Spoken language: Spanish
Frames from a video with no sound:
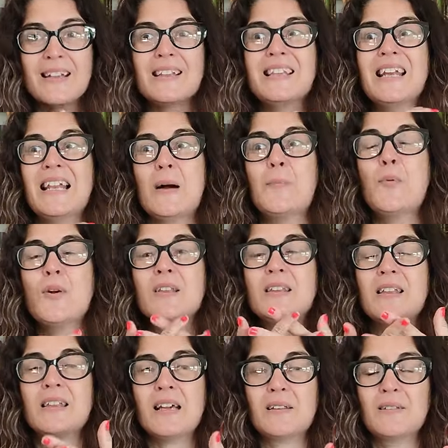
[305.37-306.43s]
de la
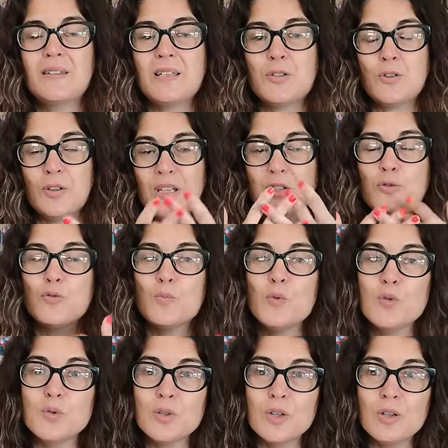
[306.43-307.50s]
puerta de acceso de su
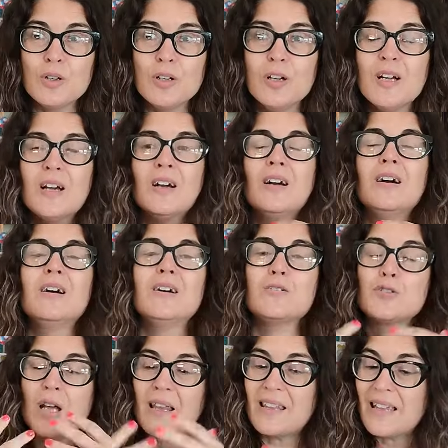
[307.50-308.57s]
mundo,
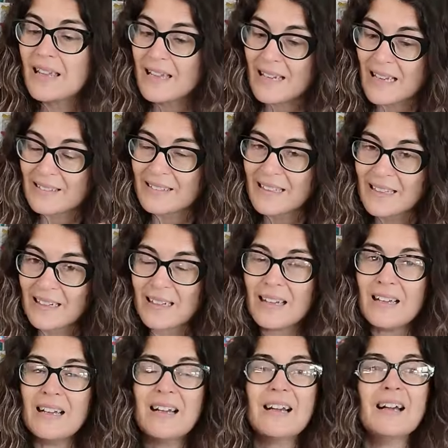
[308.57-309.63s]
o sea, de la
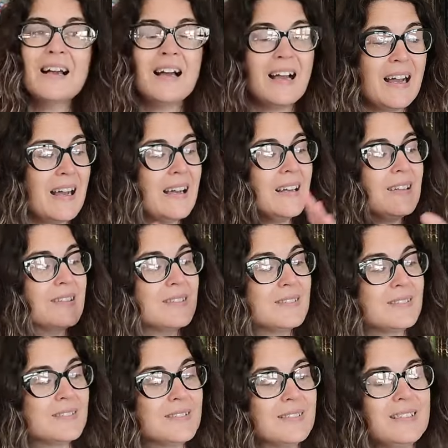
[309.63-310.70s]
Tierra a
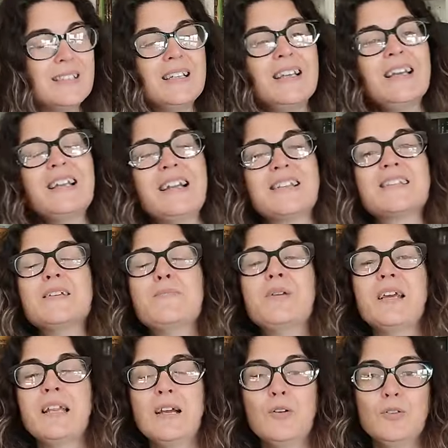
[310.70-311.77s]
el
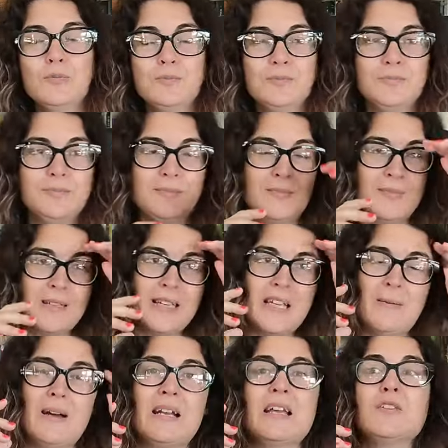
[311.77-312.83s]
archipiélago que
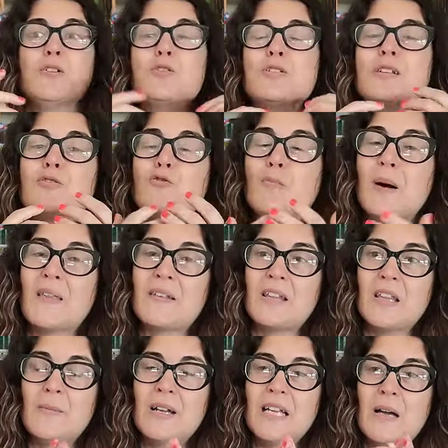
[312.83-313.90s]
llevan años, su
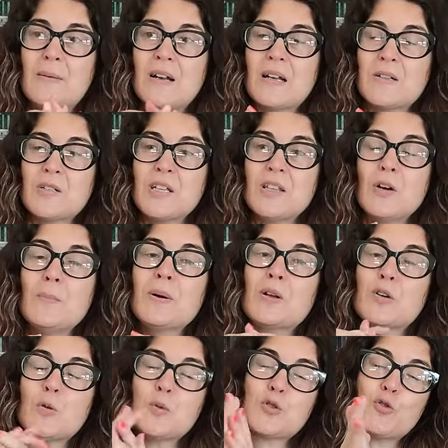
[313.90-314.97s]
madre debería haberlo sido,
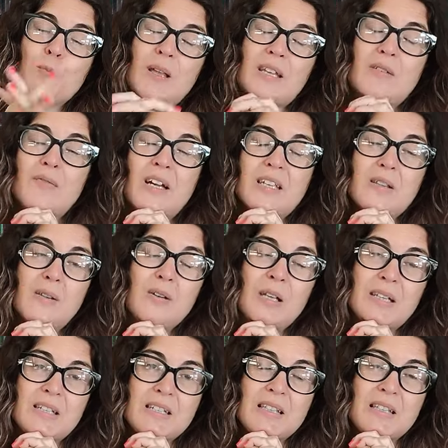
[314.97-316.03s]
pero como su madre falleció
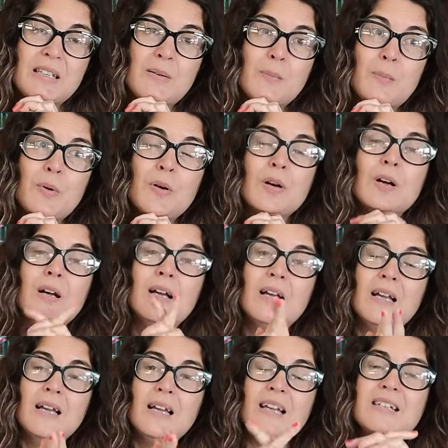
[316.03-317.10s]
antes de tiempo,
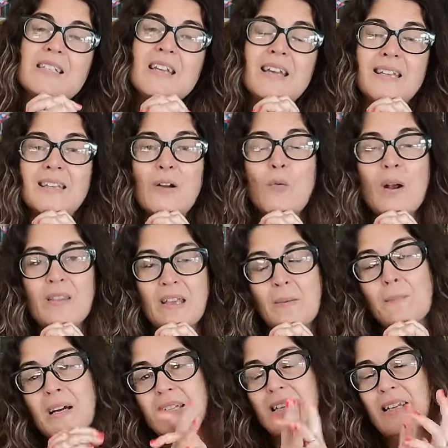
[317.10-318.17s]
el siguiente
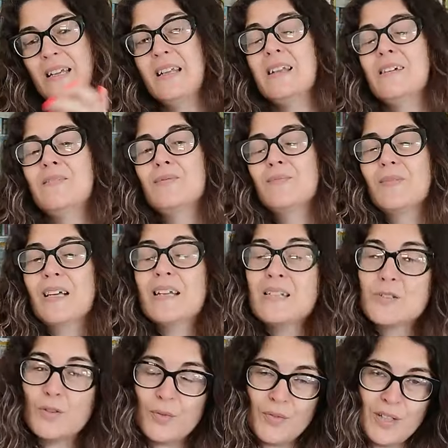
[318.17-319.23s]
guardián va a ser él,
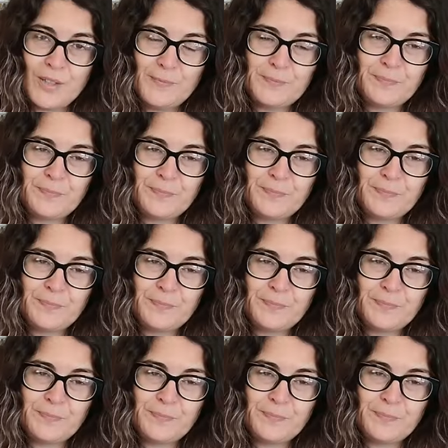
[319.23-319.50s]
Christopher.